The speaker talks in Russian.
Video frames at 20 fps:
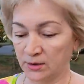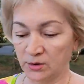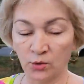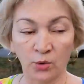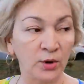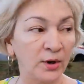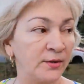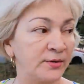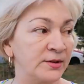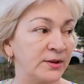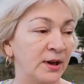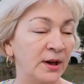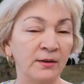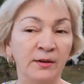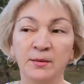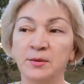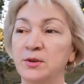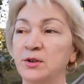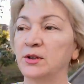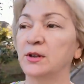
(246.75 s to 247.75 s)
здоровская
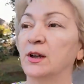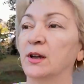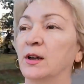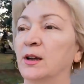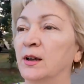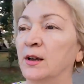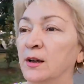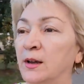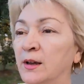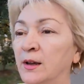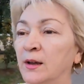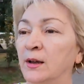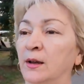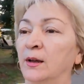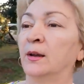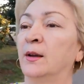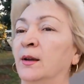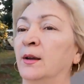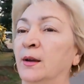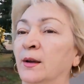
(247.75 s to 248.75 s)
вообще.
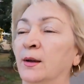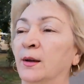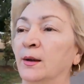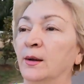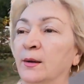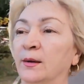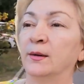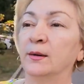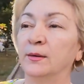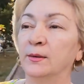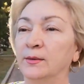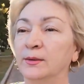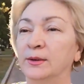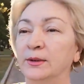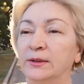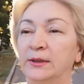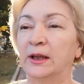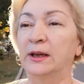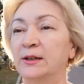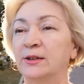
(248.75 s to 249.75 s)

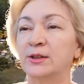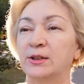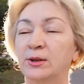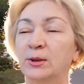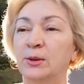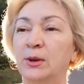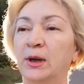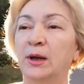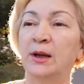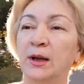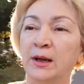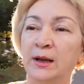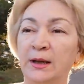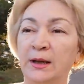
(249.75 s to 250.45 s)
Вот так что